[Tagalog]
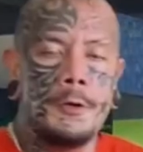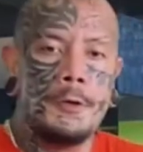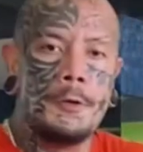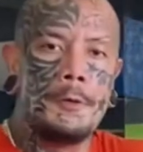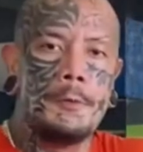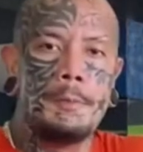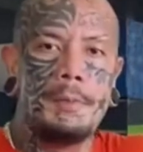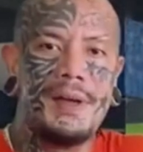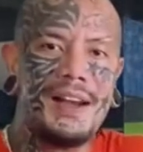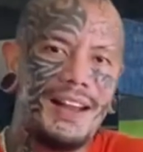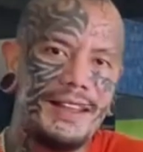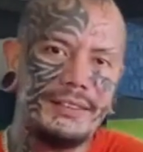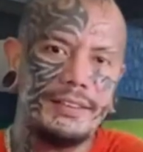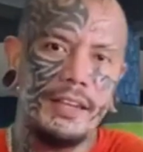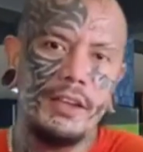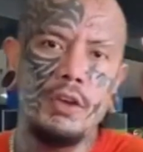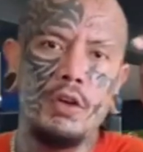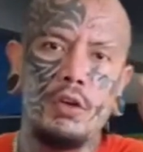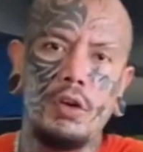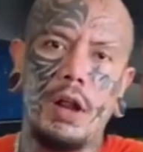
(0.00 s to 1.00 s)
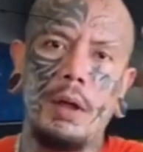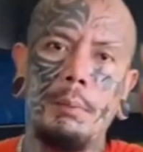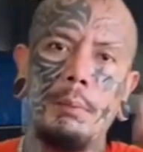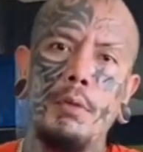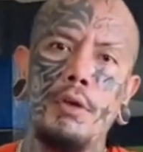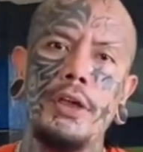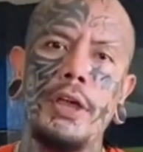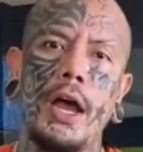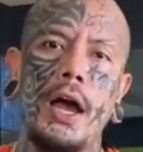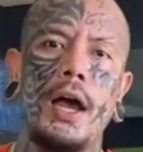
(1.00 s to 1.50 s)
Kala daw niya ay
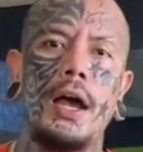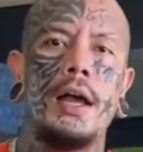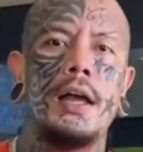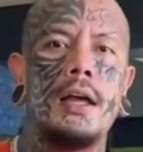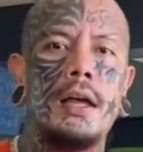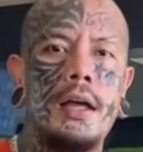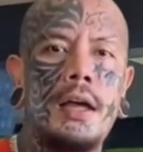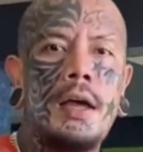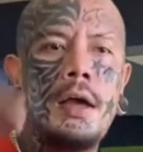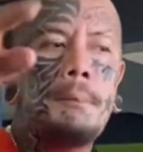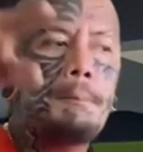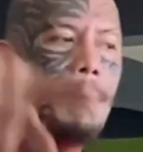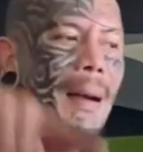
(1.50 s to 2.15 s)
magbabackdown siya.